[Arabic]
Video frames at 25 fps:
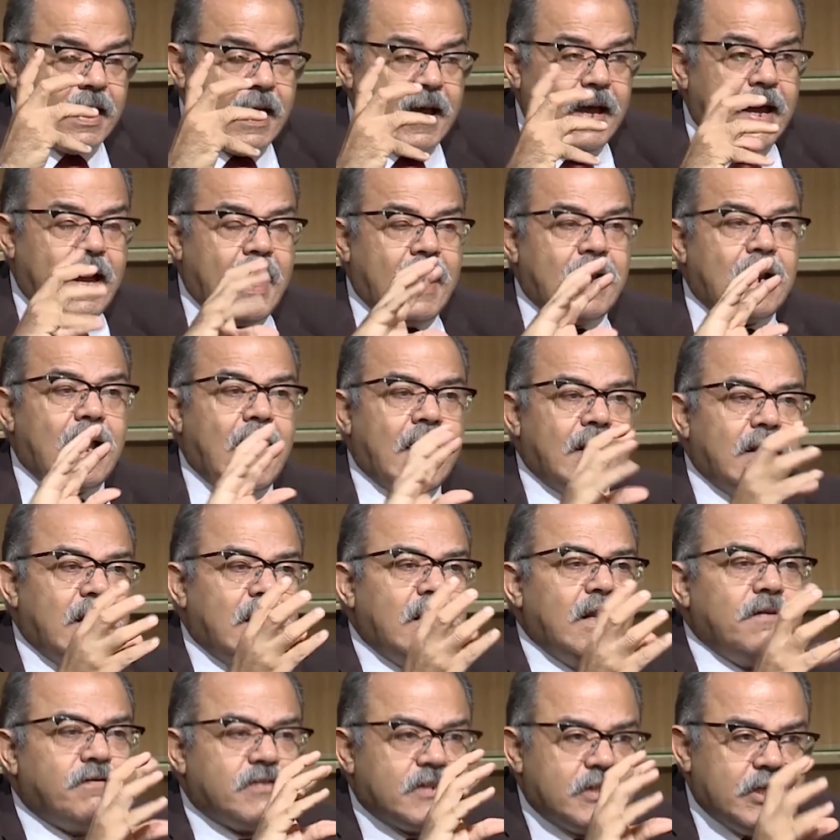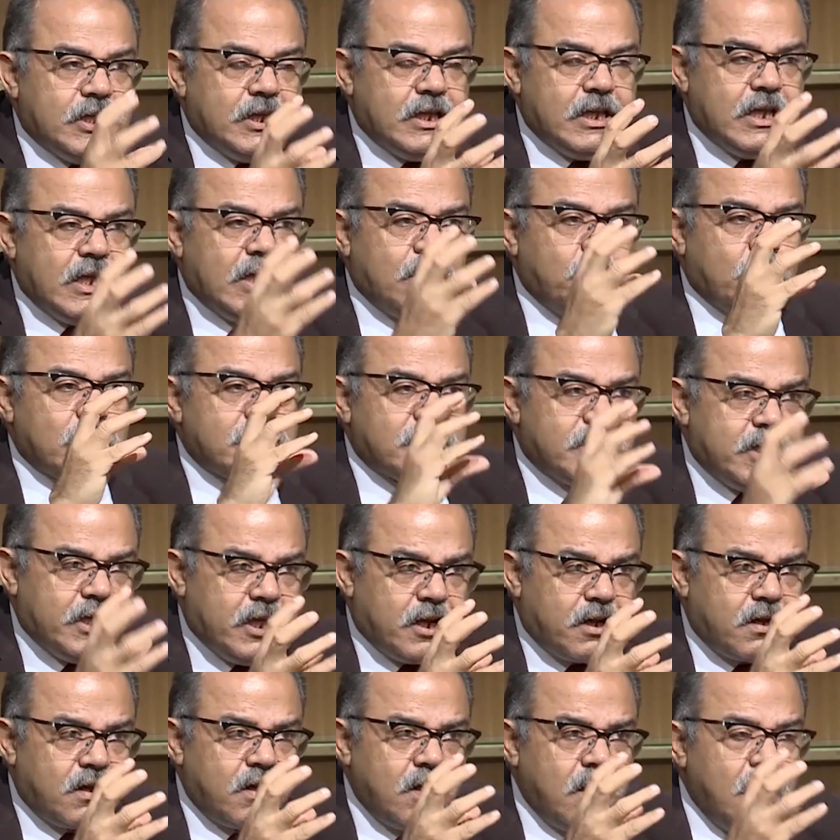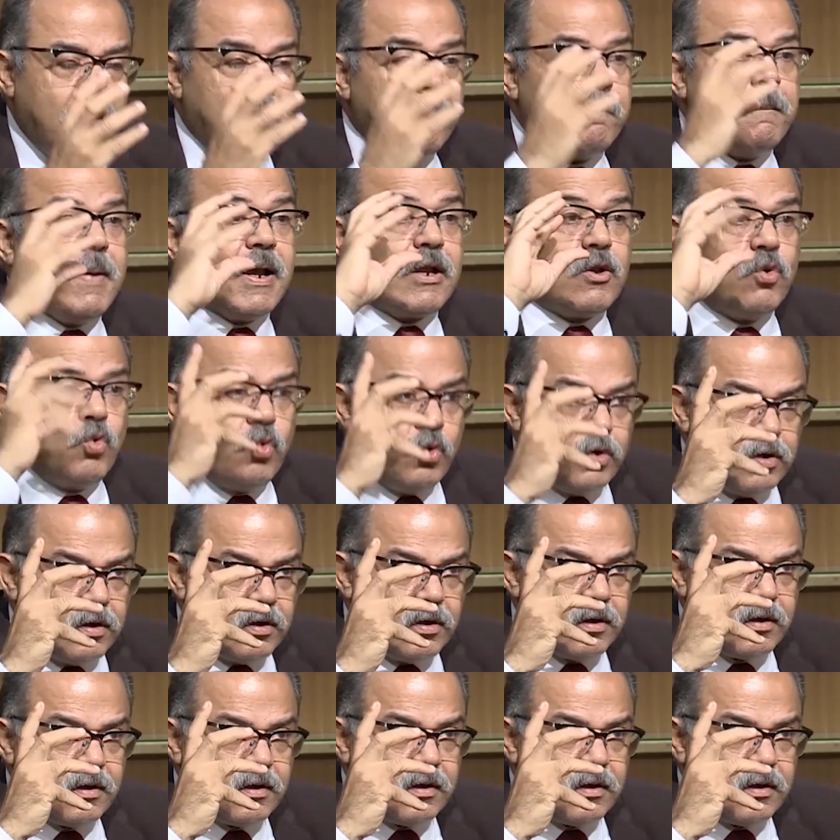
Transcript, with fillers: انا انا نفسي يجي وزير مجنون